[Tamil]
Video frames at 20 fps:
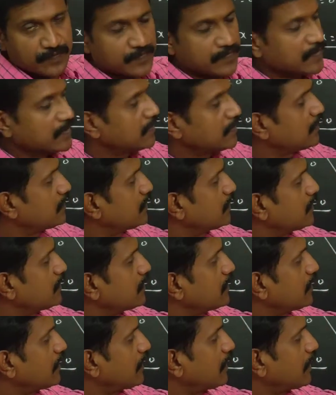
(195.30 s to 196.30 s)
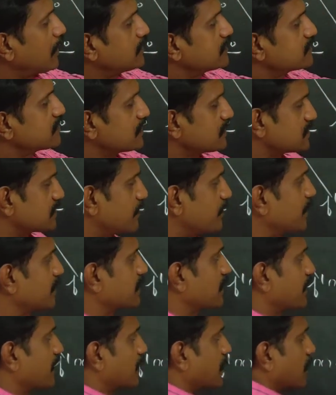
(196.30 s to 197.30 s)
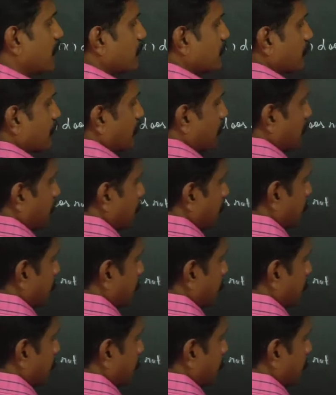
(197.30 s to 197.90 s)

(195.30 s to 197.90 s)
equal to ஒரு ஆன்சர் வரும் ஆனால்